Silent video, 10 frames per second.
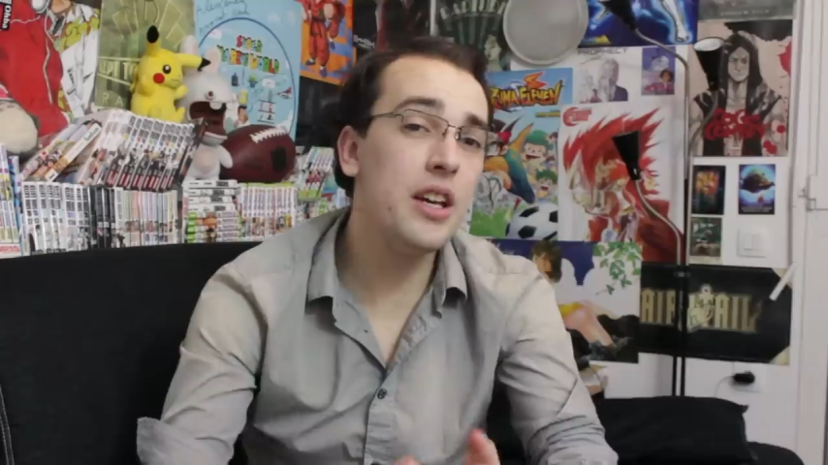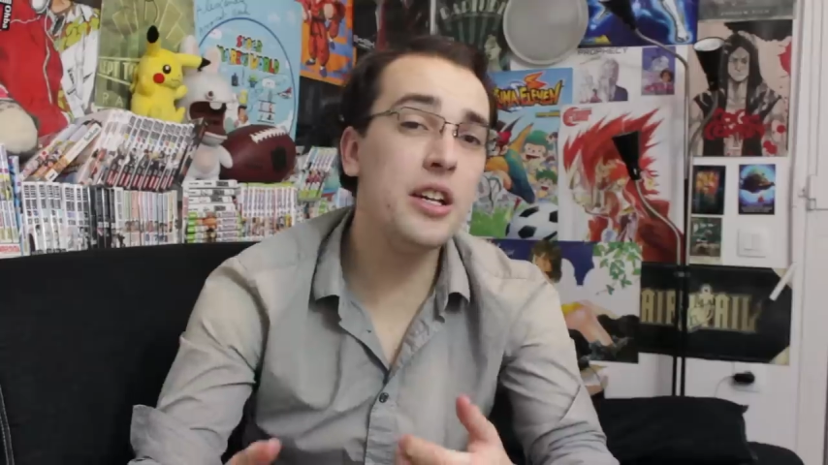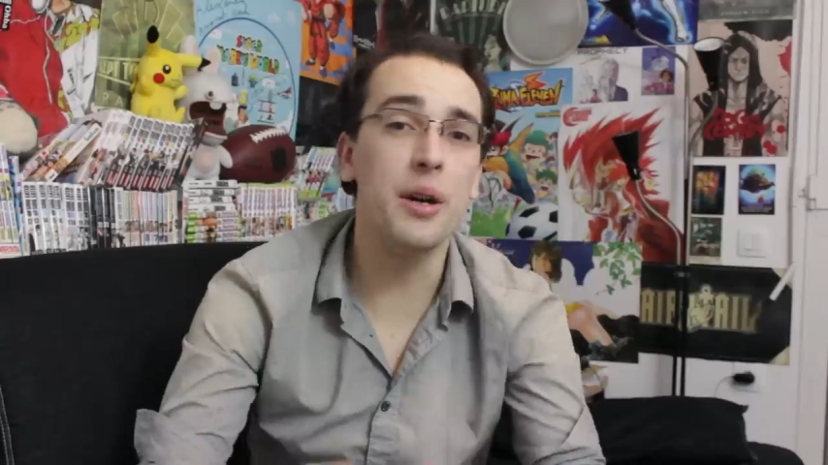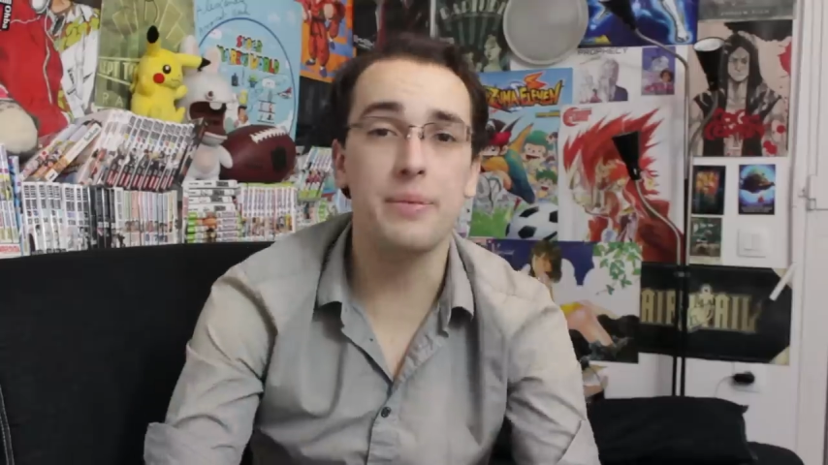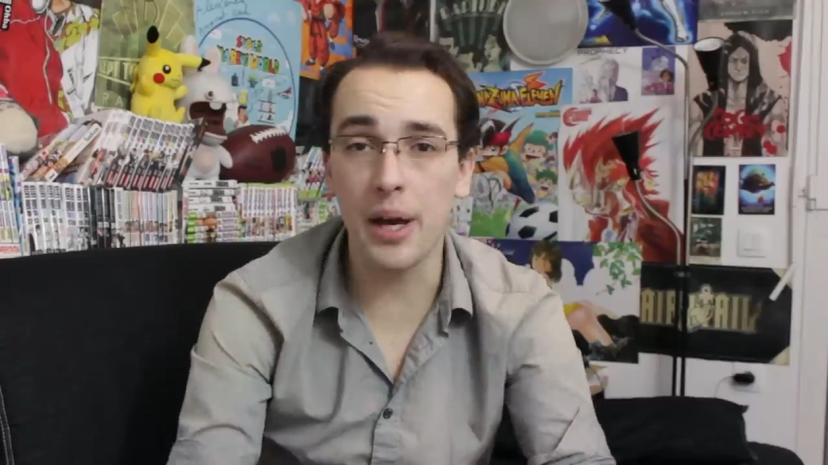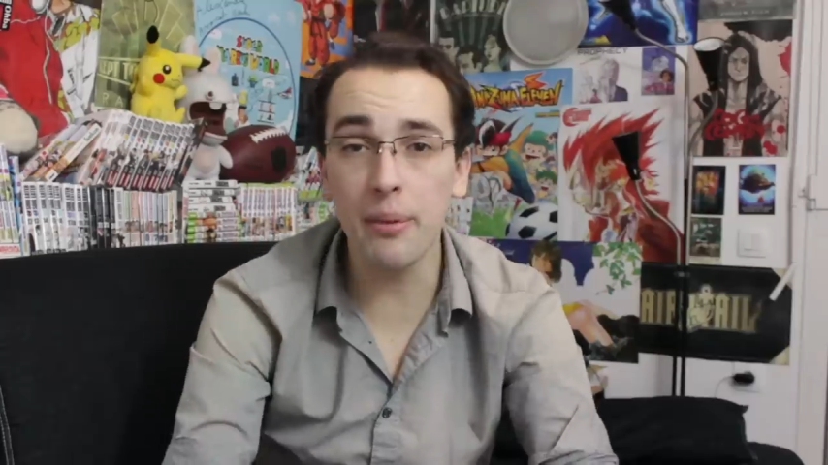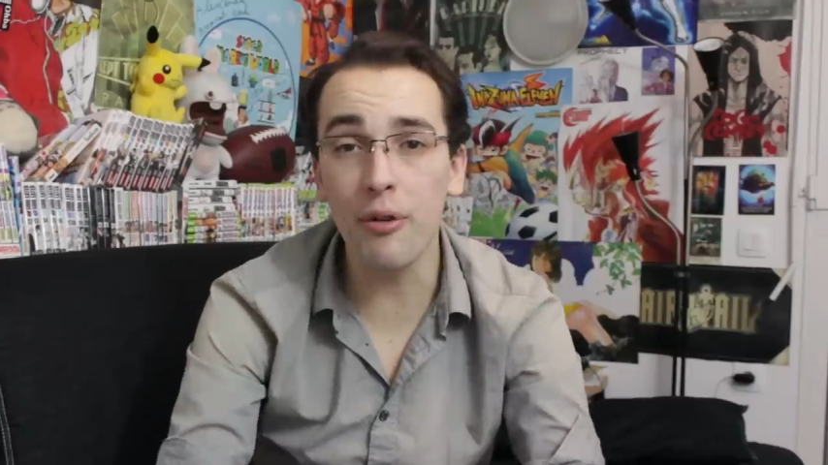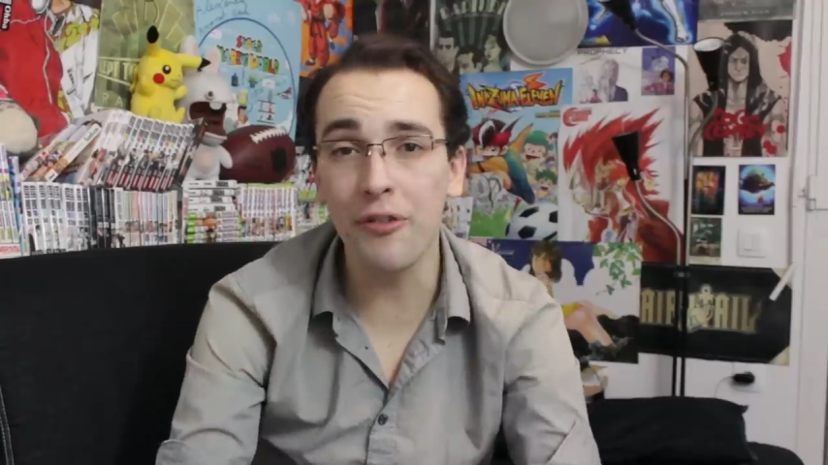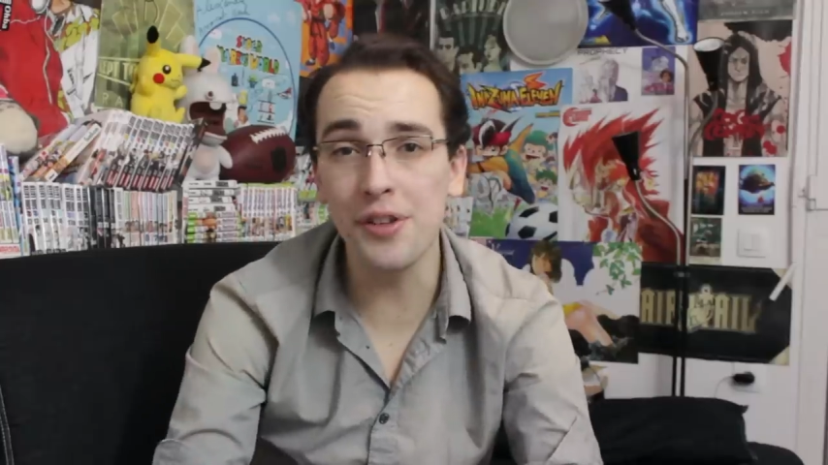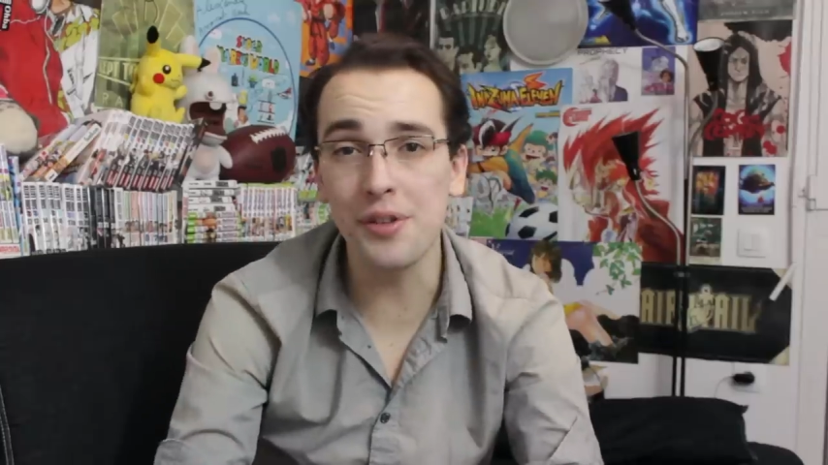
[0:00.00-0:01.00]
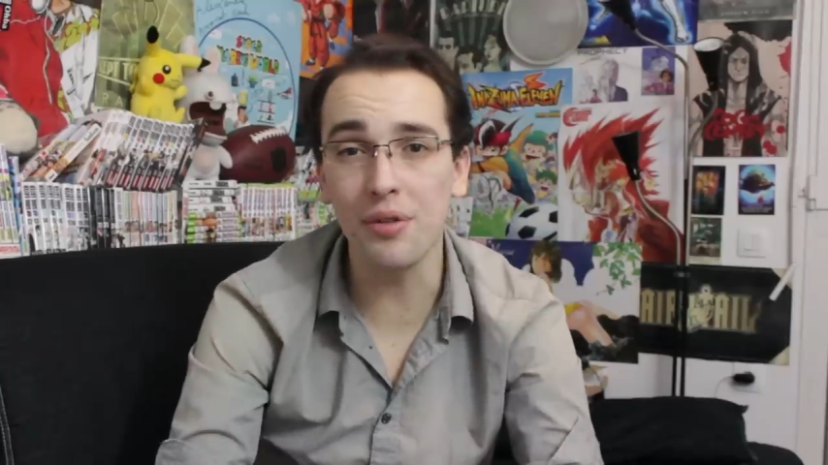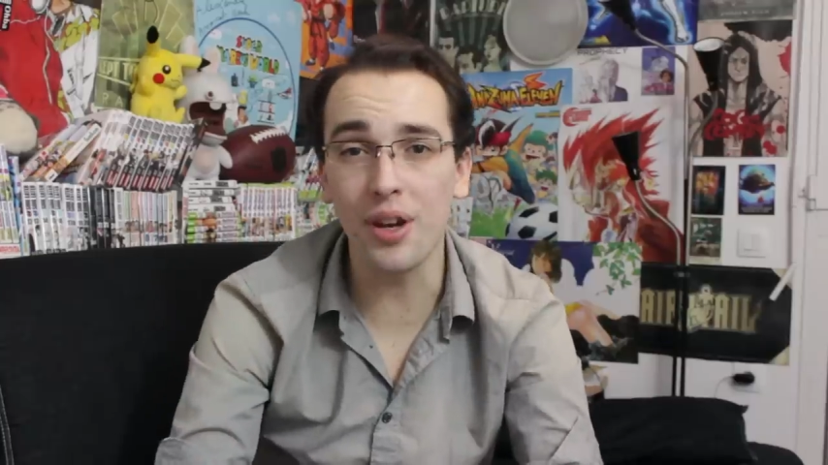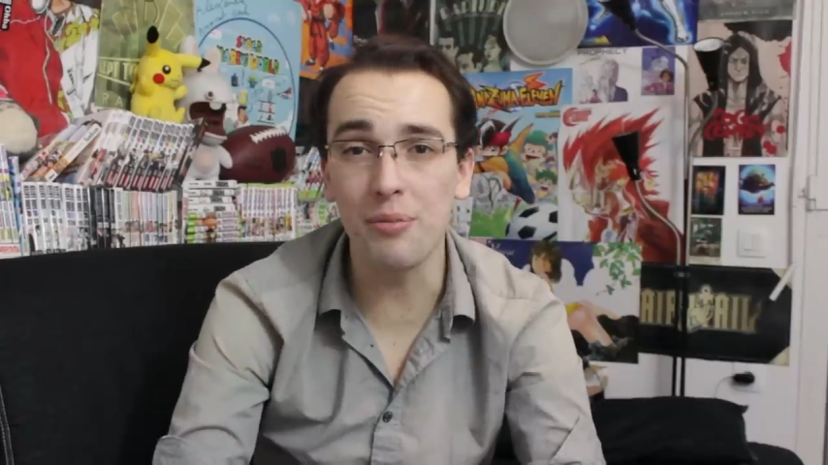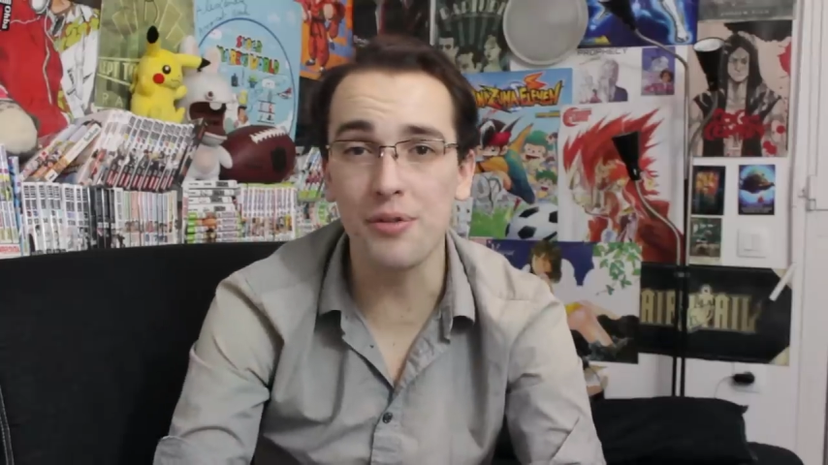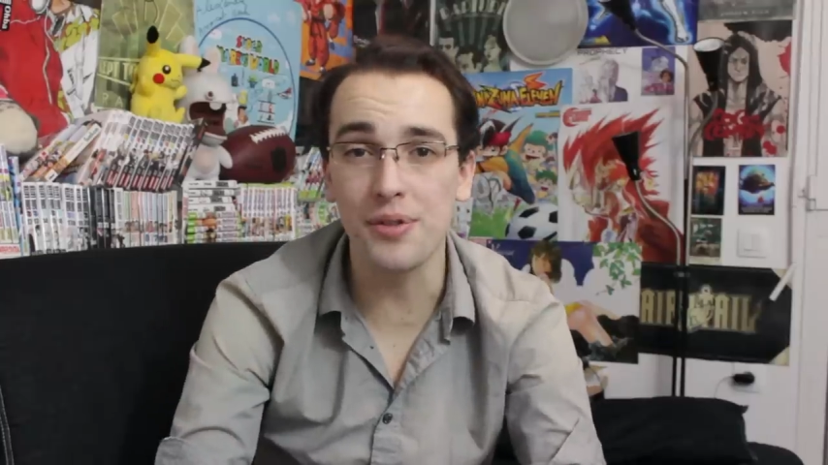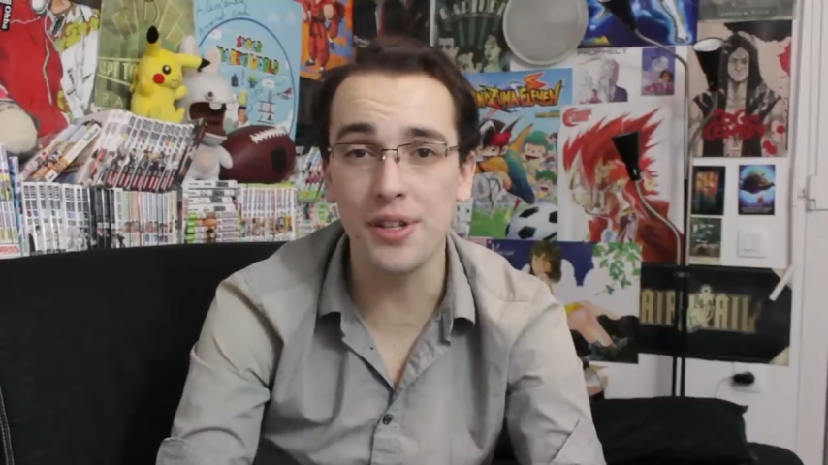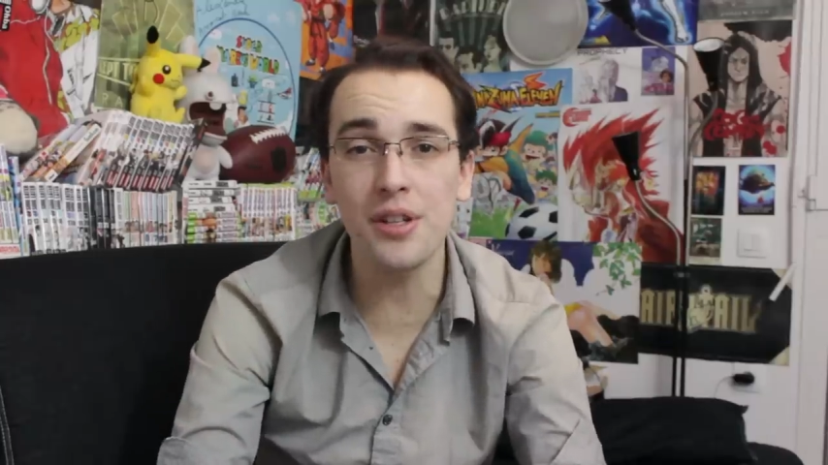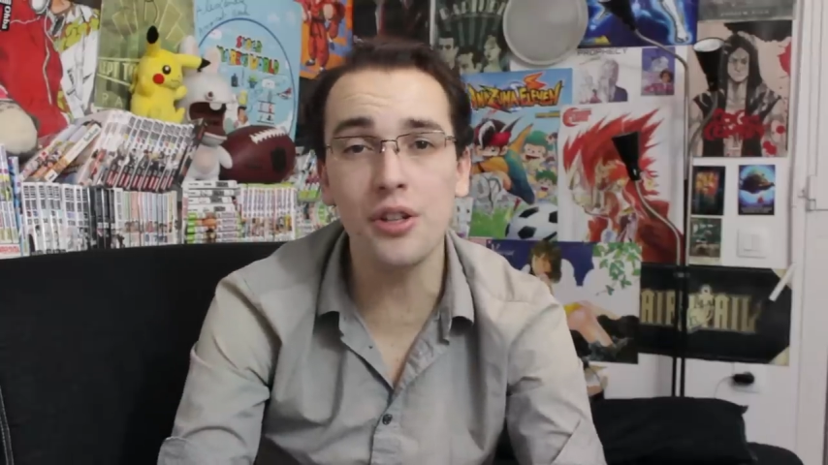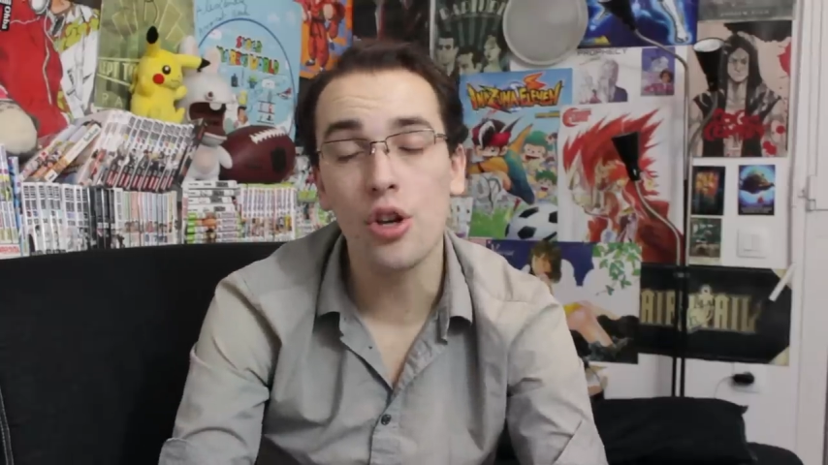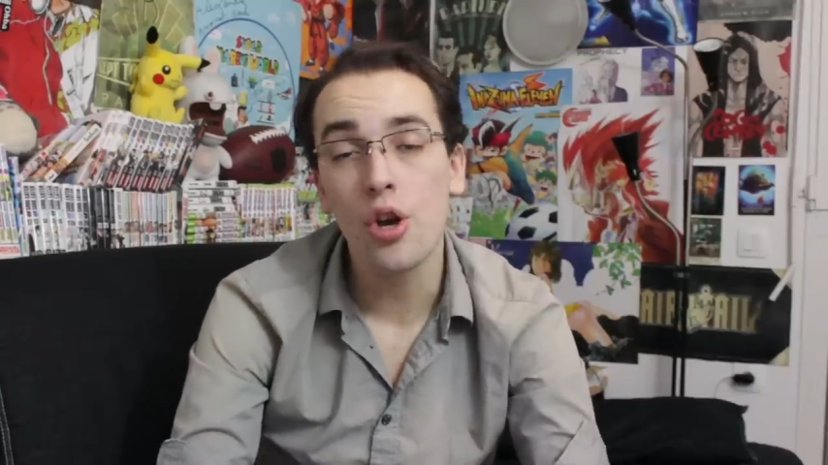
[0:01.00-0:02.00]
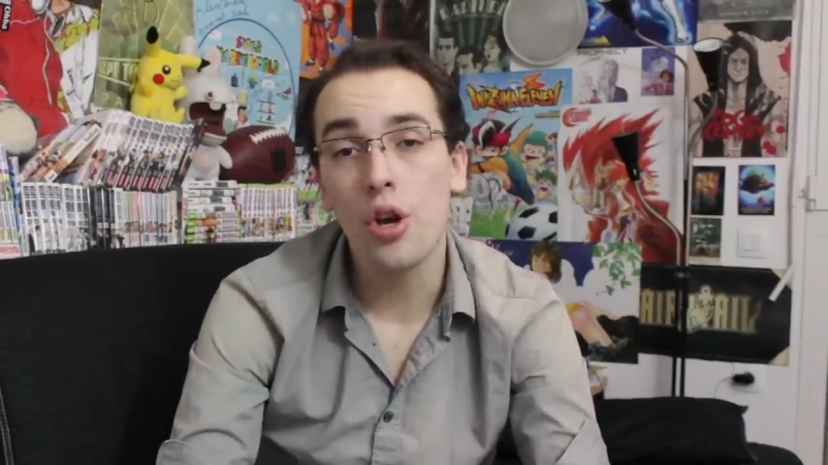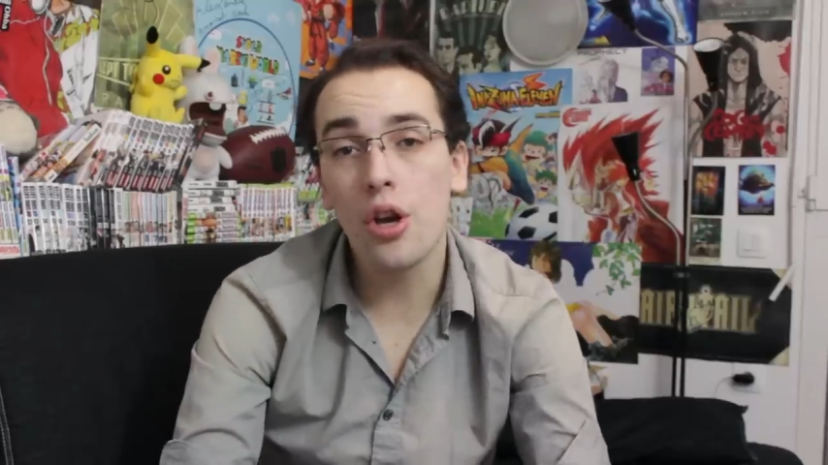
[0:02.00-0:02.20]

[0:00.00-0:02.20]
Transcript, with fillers: et comme d'hab, on finit sur la musique,